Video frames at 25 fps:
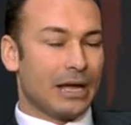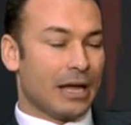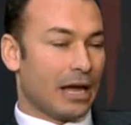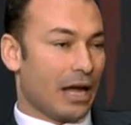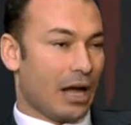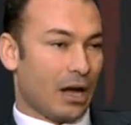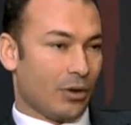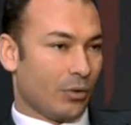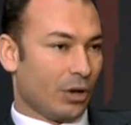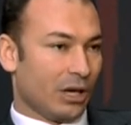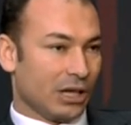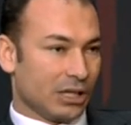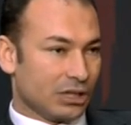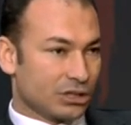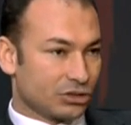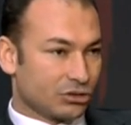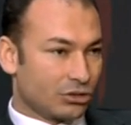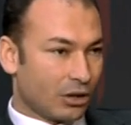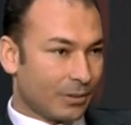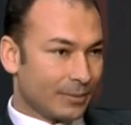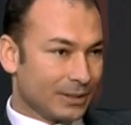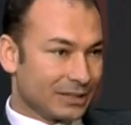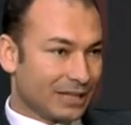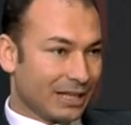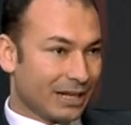اولا
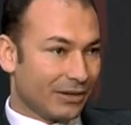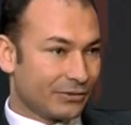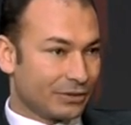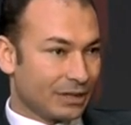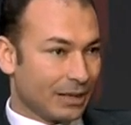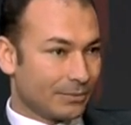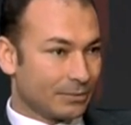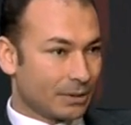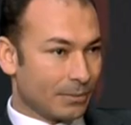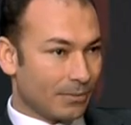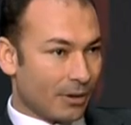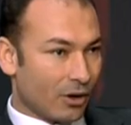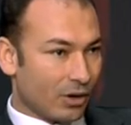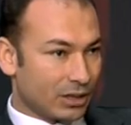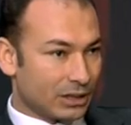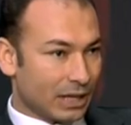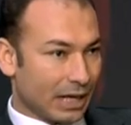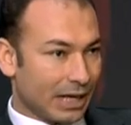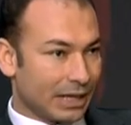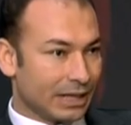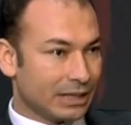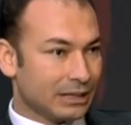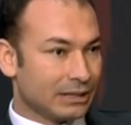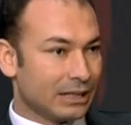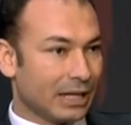الاضطرابات النفسيه بتبقى
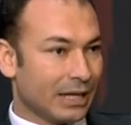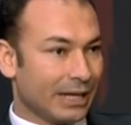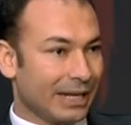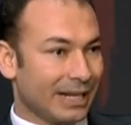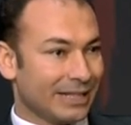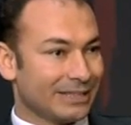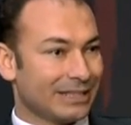واضحه جدا